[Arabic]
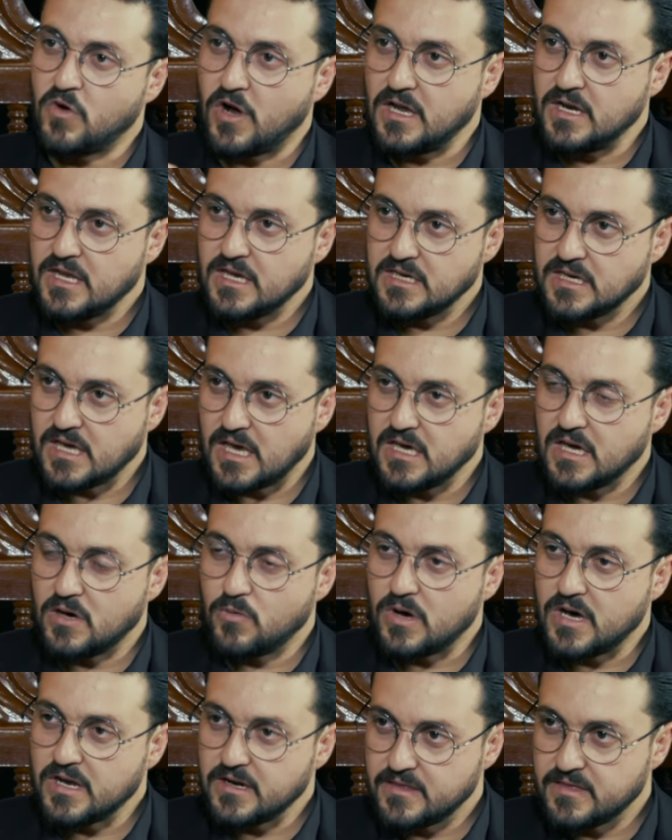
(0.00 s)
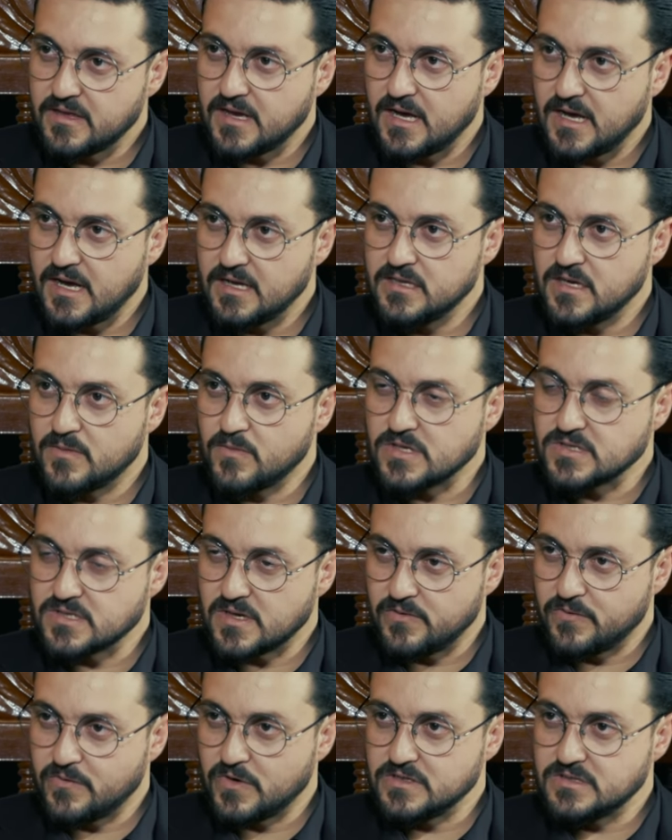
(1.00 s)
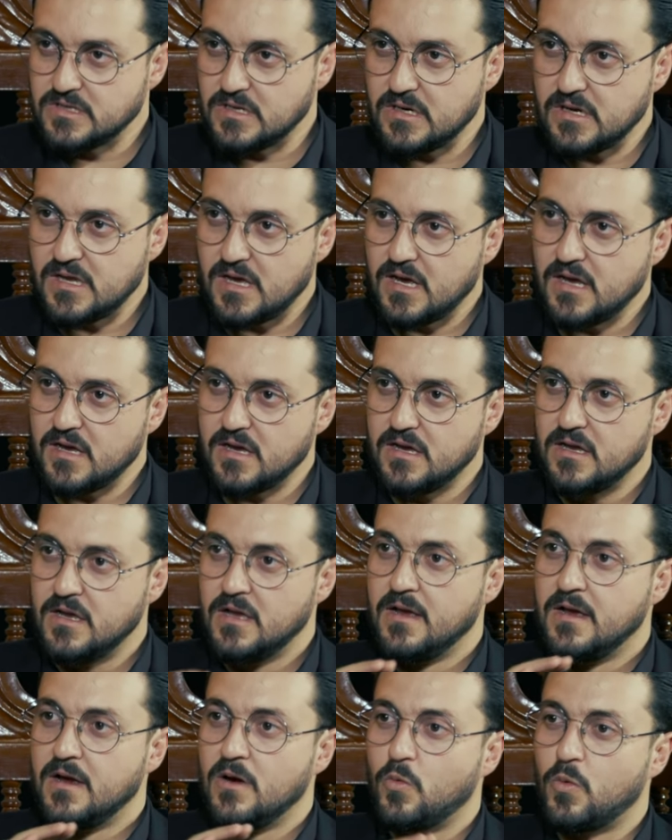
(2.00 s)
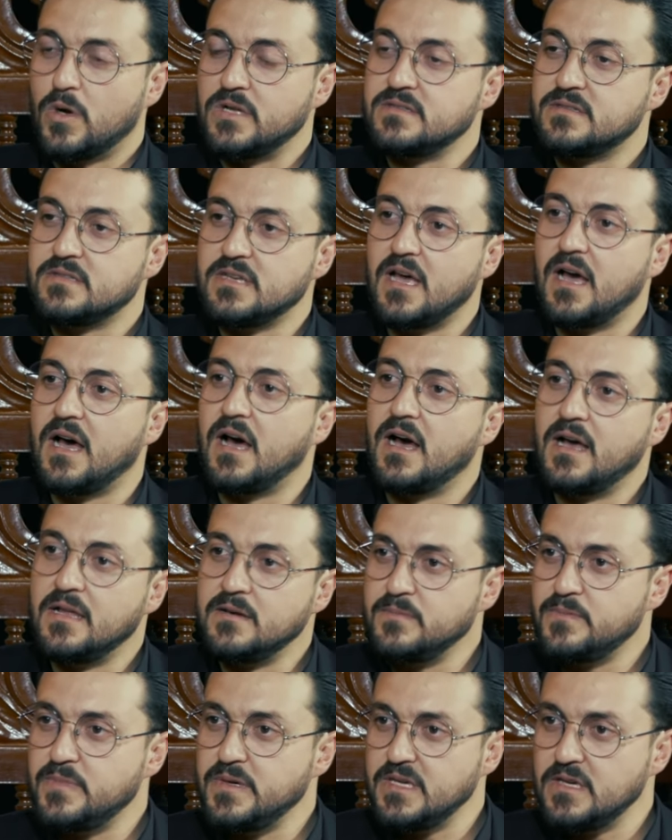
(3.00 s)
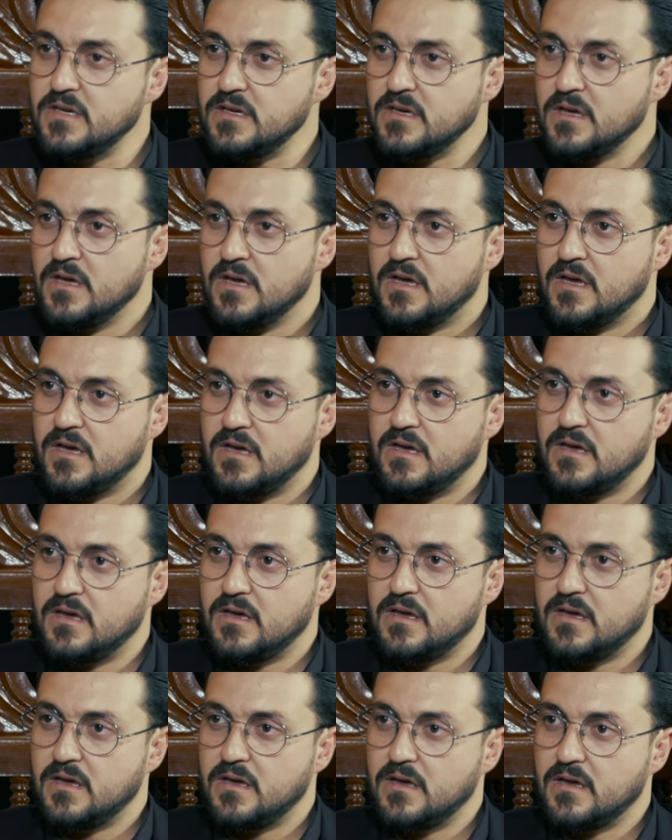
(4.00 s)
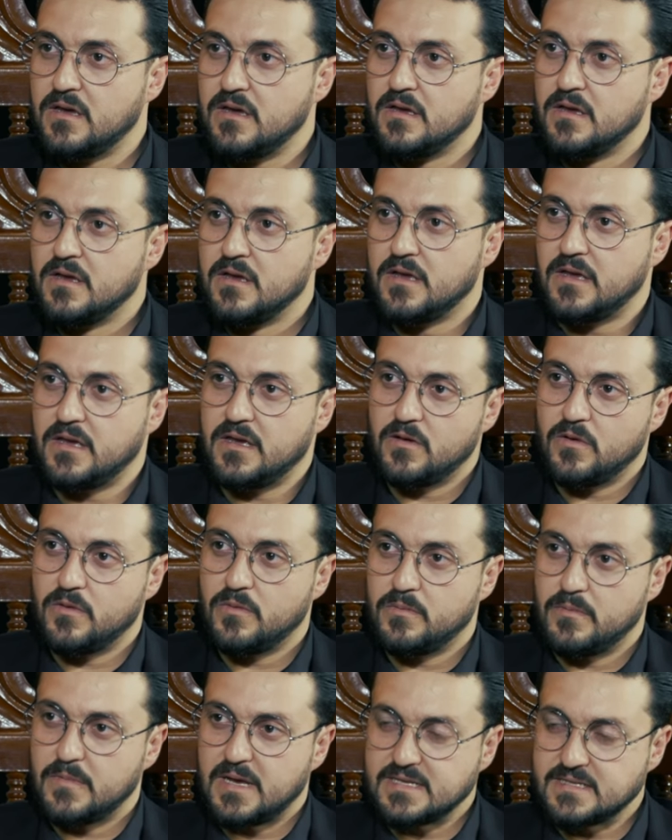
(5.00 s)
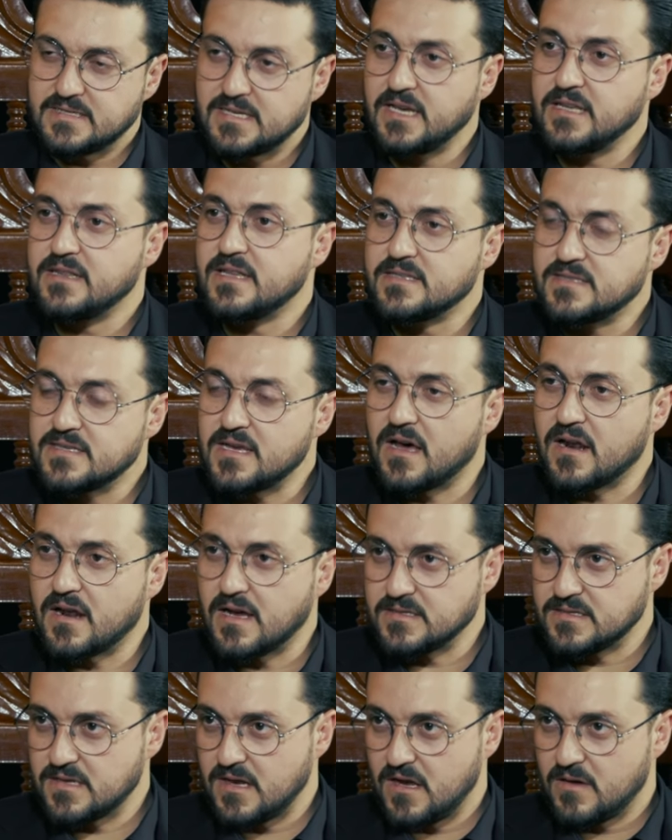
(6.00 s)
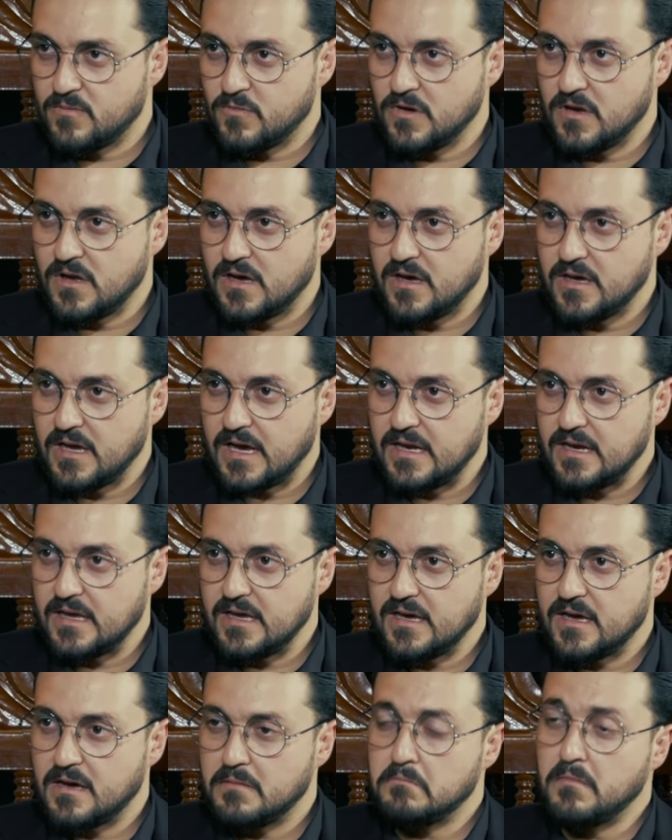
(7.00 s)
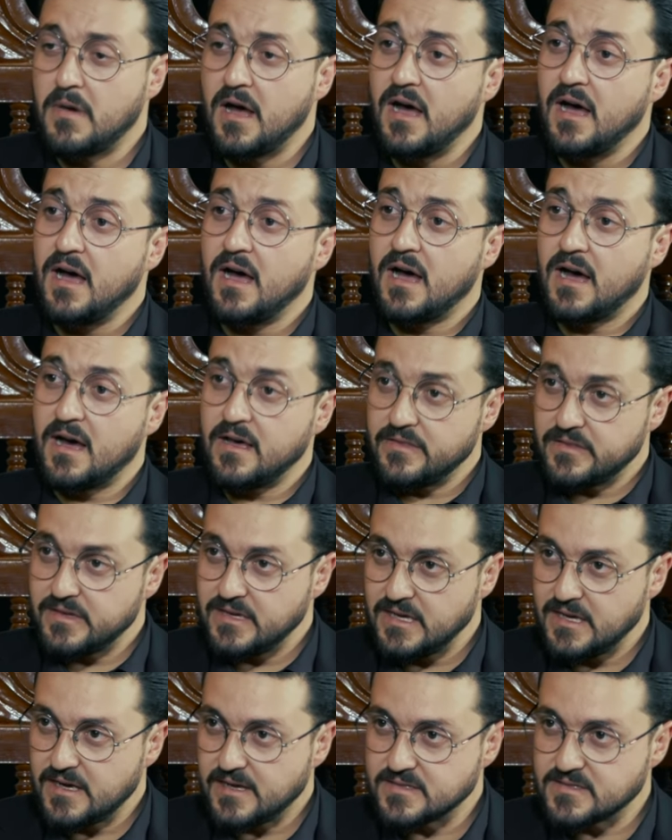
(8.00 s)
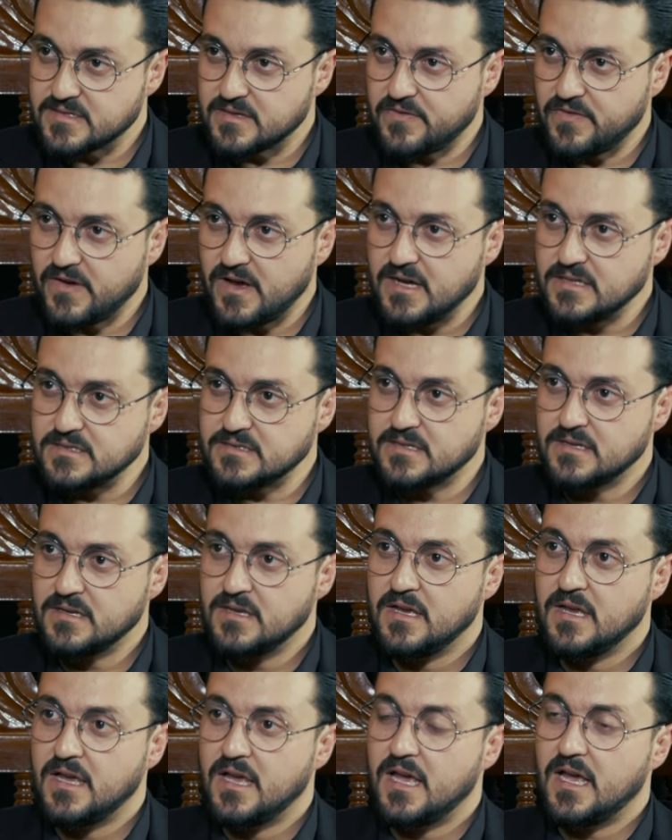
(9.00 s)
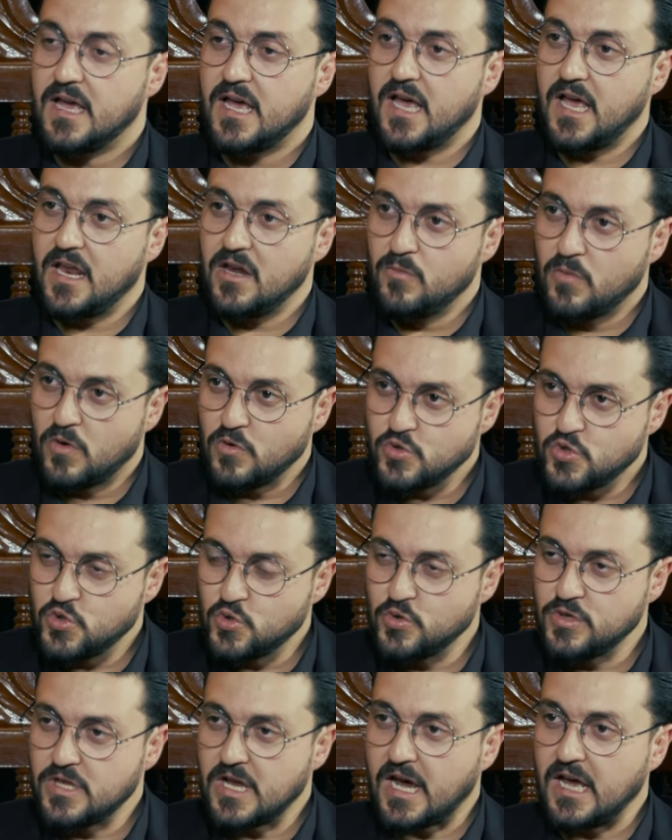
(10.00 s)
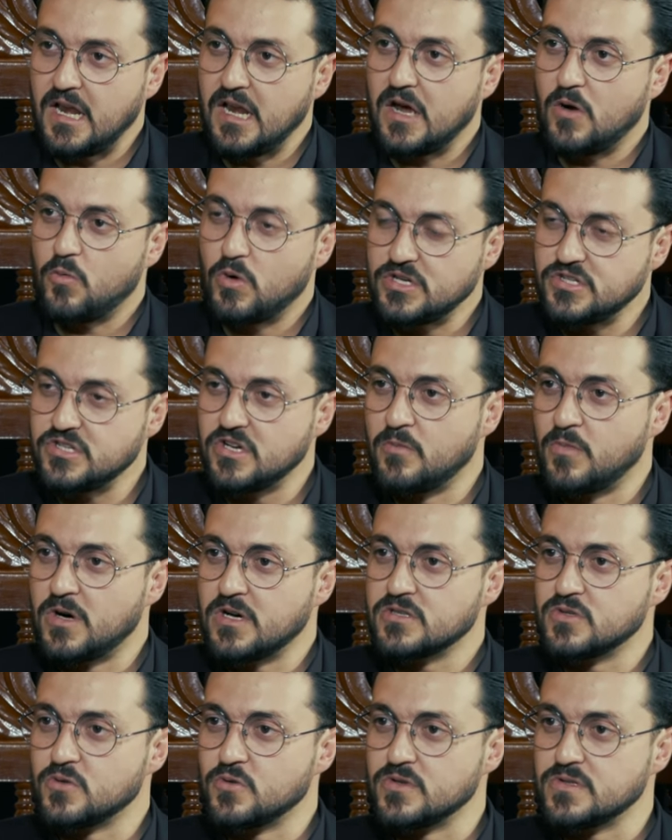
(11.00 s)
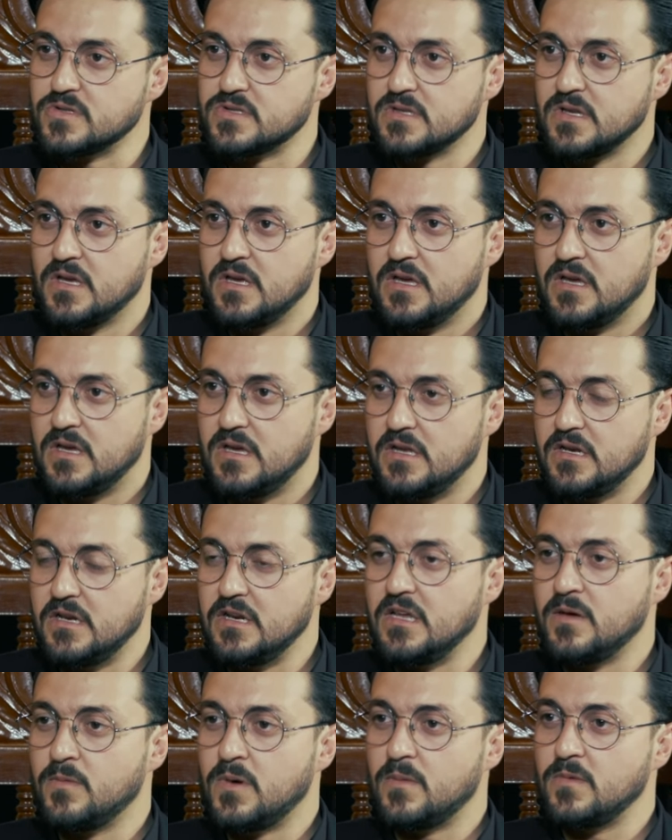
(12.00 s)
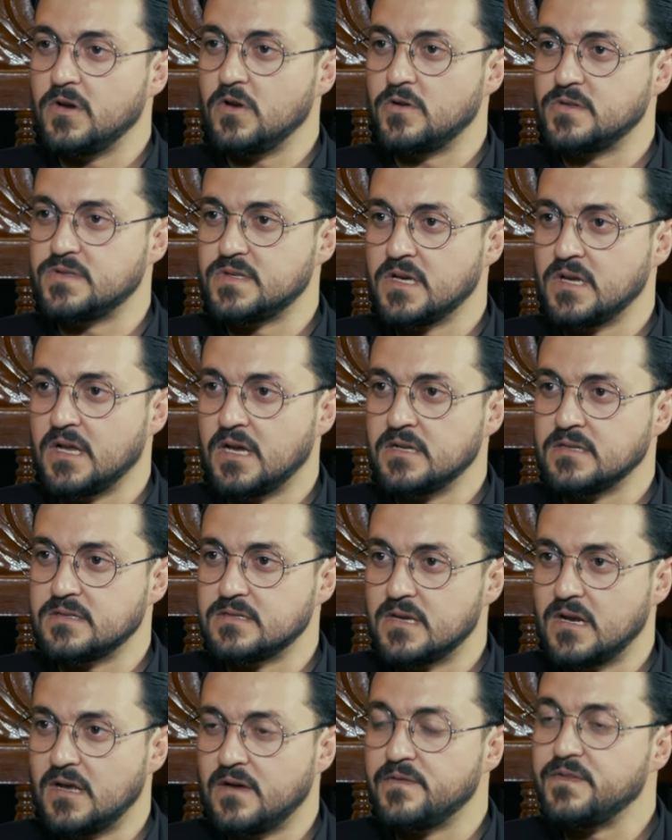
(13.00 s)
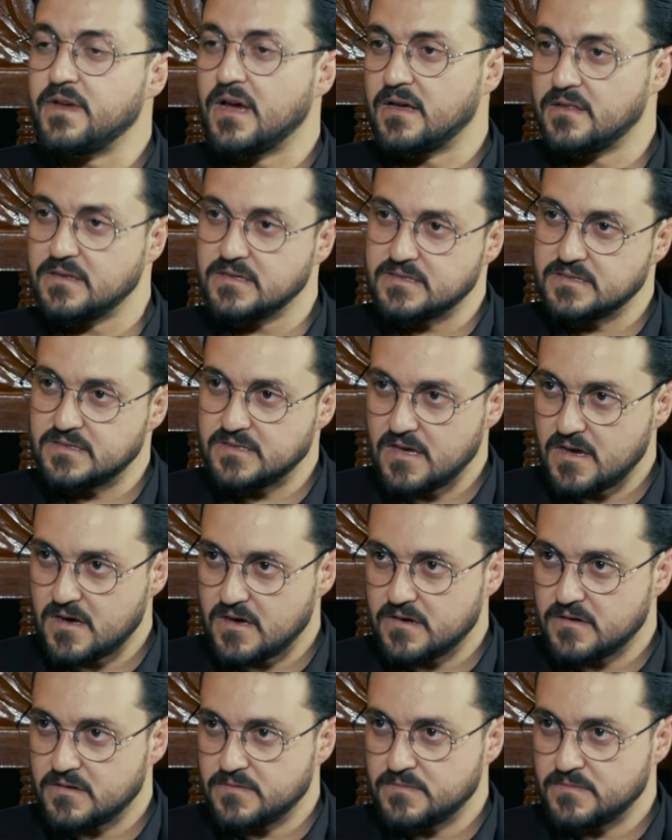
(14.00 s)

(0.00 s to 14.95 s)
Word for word: عليك يا وارث آدم صفوة الله وانتهاء ب آه، السيدة الزهراء سلام الله عليها ما هذه الصفات الموجودة على وجه مخصوص للإمام الحسين عليه السلام في هذه الزيارة